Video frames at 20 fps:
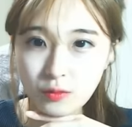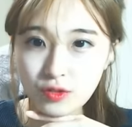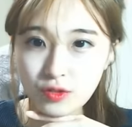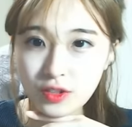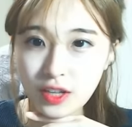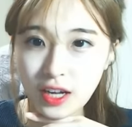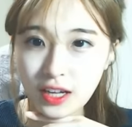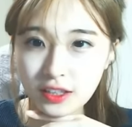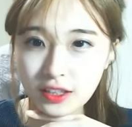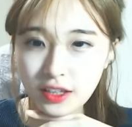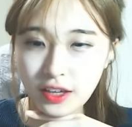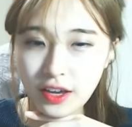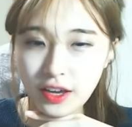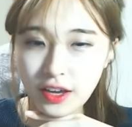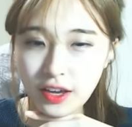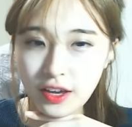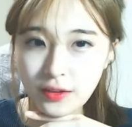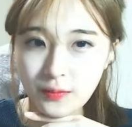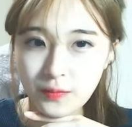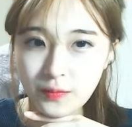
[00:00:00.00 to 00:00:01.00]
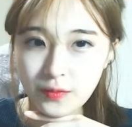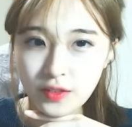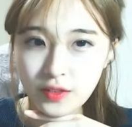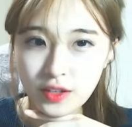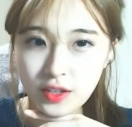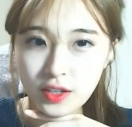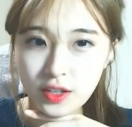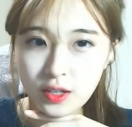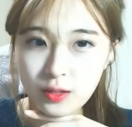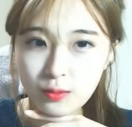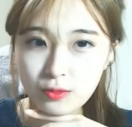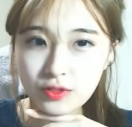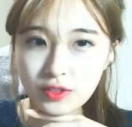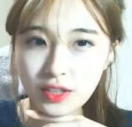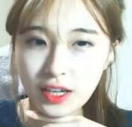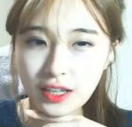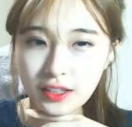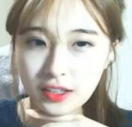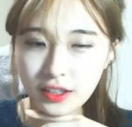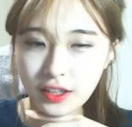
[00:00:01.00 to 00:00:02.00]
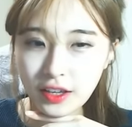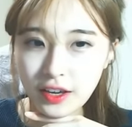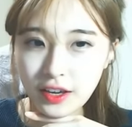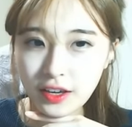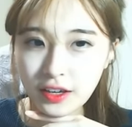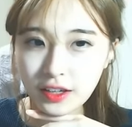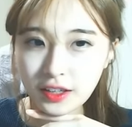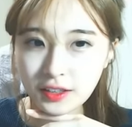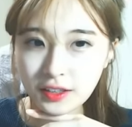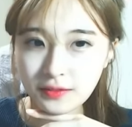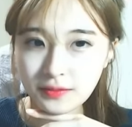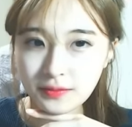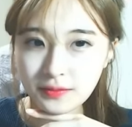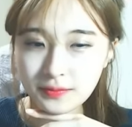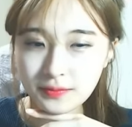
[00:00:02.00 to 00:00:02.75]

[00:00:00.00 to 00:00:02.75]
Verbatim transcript: 문 닫을게요 문 닫을게요